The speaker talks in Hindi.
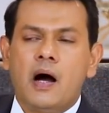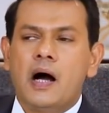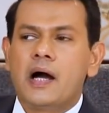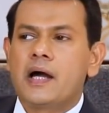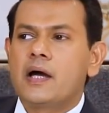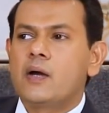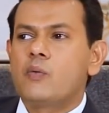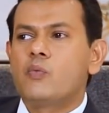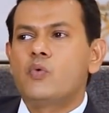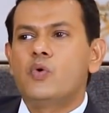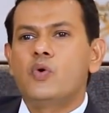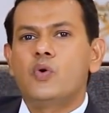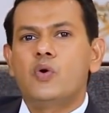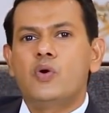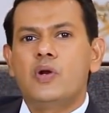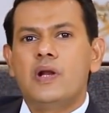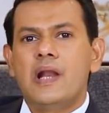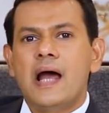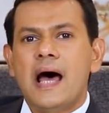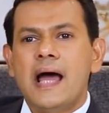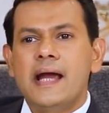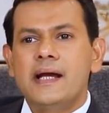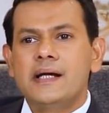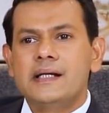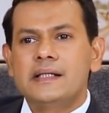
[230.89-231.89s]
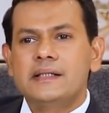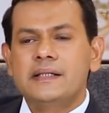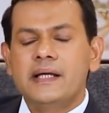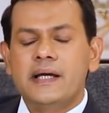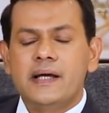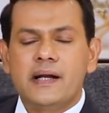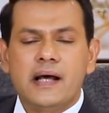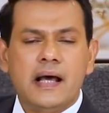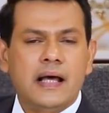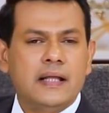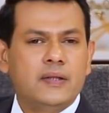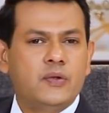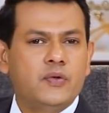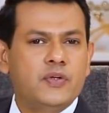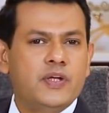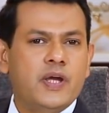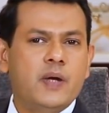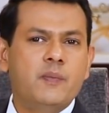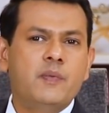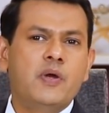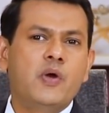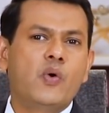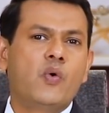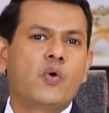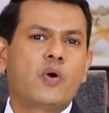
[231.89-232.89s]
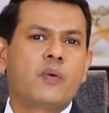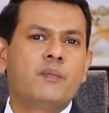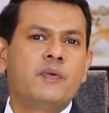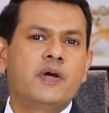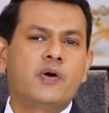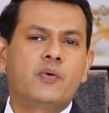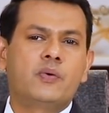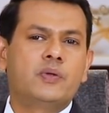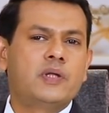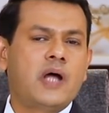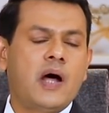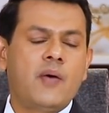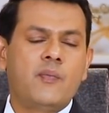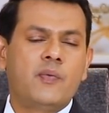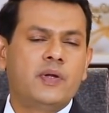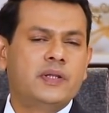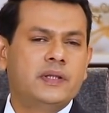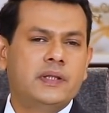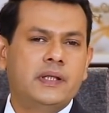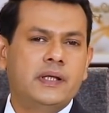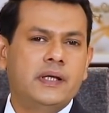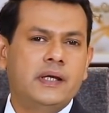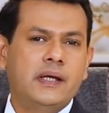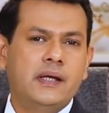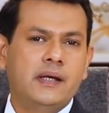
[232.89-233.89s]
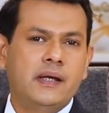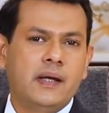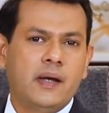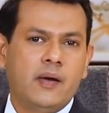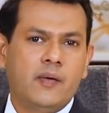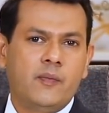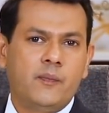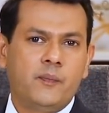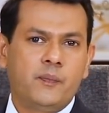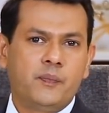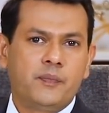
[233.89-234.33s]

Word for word: अगर वो लाइट दे रहा है तो ये भी हुक्म खुदाबंदी ही है